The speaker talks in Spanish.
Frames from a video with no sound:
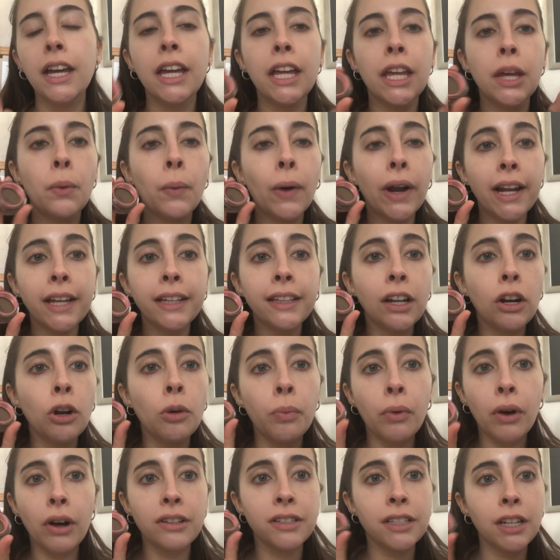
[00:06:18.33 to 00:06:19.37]
Igual este lo
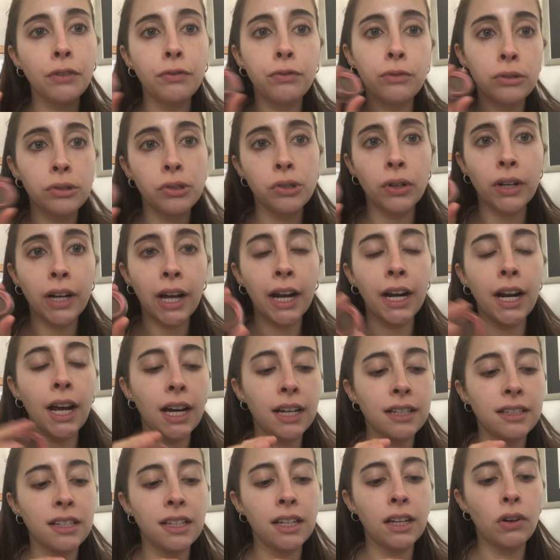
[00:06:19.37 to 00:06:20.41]
puedo hacer funcionar,
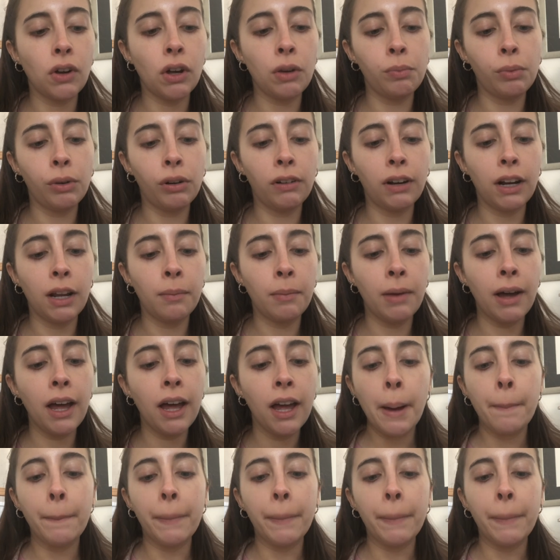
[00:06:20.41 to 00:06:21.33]
así que no hay problema.